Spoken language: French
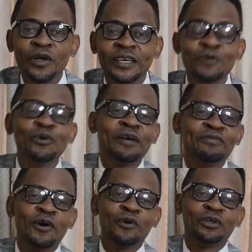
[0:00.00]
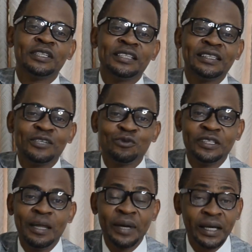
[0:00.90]
qui nous revient encore des
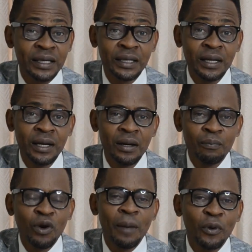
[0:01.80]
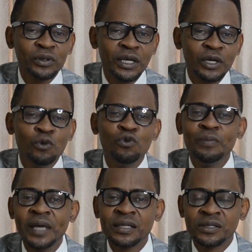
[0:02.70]
États-Unis d'Amérique pour apporter une
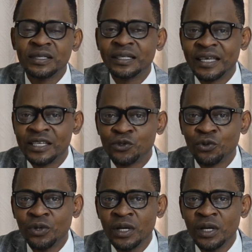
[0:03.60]
lumière sur cette question